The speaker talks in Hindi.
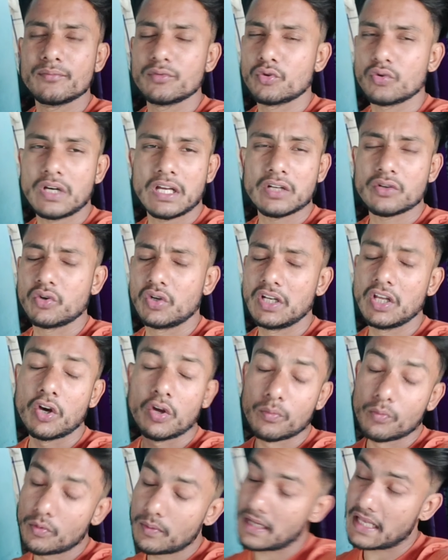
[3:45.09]
दुकान खोले और
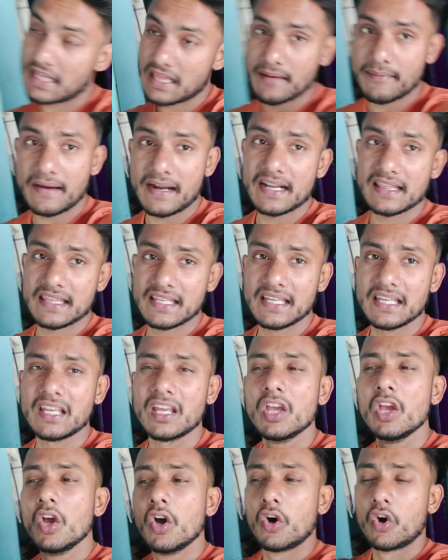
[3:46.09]
मुंह ज्यादा फाड़ते
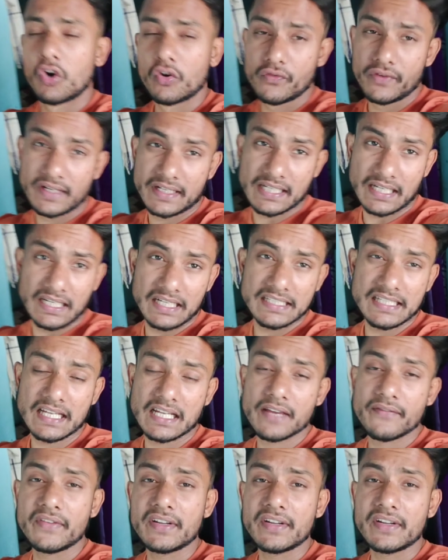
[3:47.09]
हैं और विठल ले जाएंगे